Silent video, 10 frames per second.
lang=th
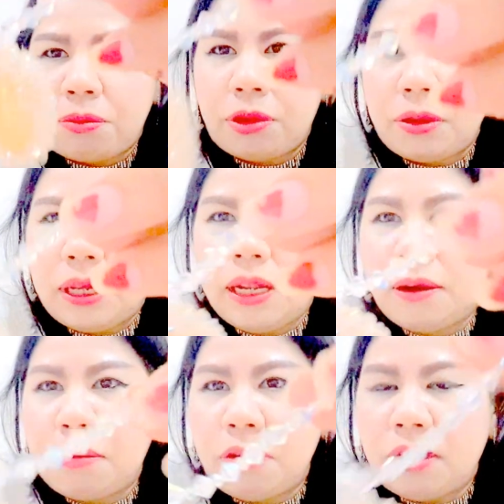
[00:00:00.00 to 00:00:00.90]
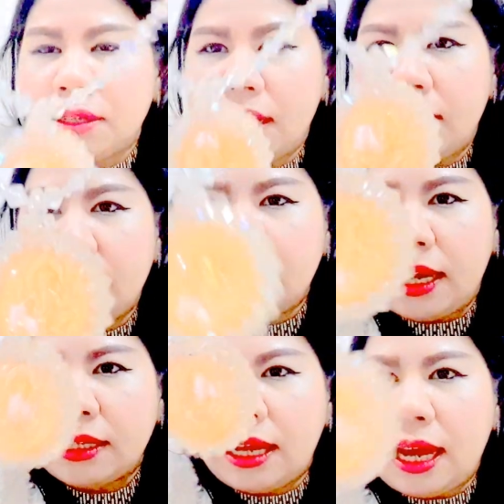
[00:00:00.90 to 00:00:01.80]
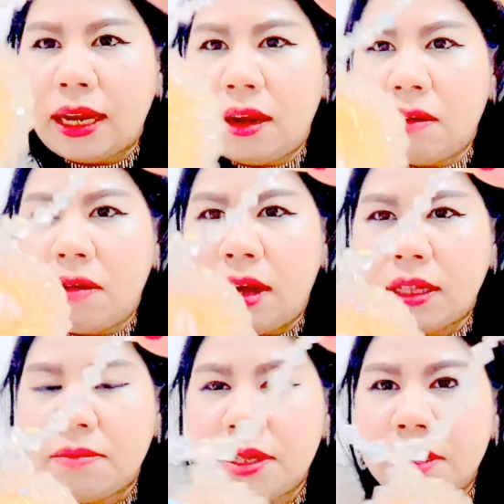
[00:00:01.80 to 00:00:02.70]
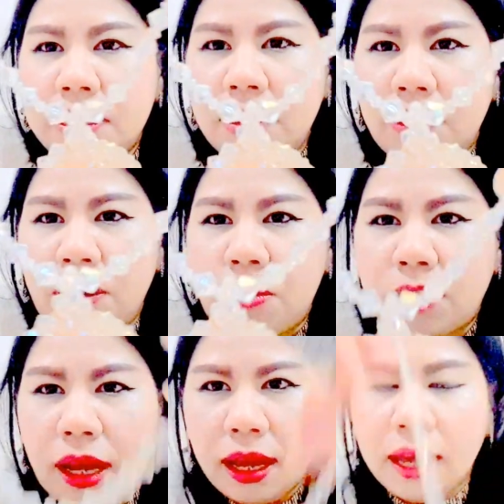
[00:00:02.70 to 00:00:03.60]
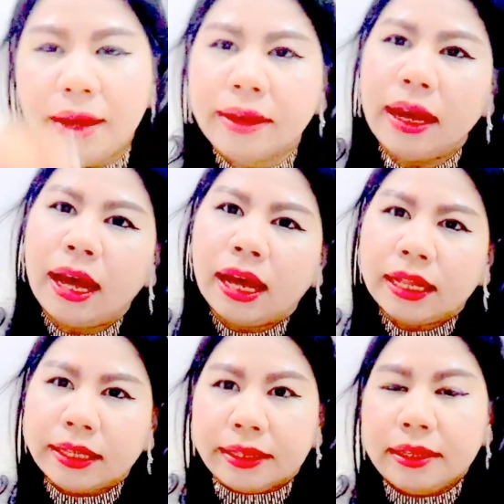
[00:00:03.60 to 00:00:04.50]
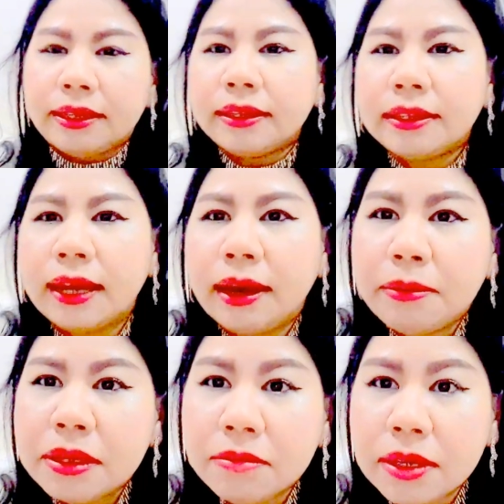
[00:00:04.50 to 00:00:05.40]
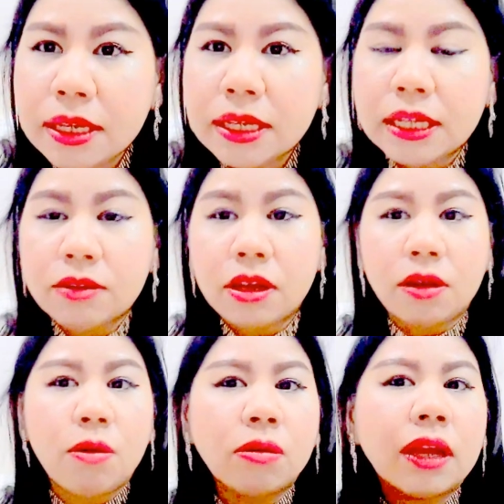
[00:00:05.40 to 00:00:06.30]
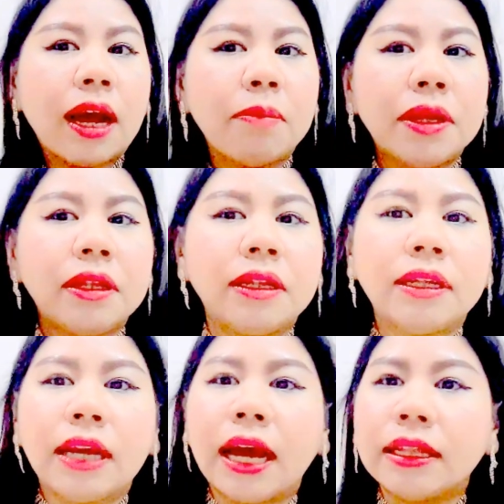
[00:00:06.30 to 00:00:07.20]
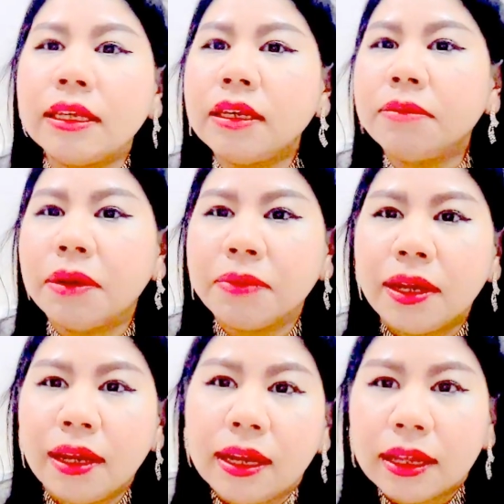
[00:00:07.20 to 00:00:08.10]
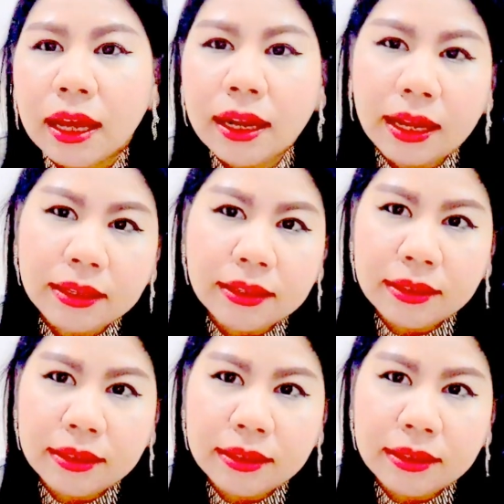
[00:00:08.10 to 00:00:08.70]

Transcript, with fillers: ตัวนี้เราเราให้ช่างถัก แล้วก็อันนี้มีชิ้นเดียวในโลกนะ งานนะคะมันจะมีชิ้นเดียวในโลกนะคะ เป็นงานที่แบบถ้าท่าน